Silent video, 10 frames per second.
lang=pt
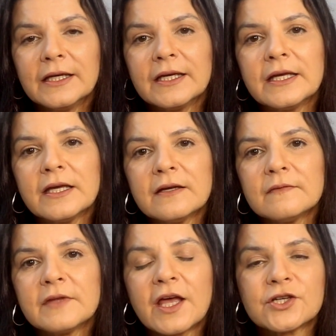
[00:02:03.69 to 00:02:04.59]

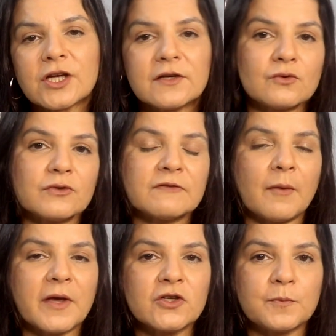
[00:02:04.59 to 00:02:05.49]
E deixa
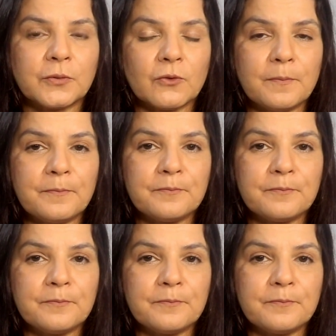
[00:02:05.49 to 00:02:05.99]
exclusivamente para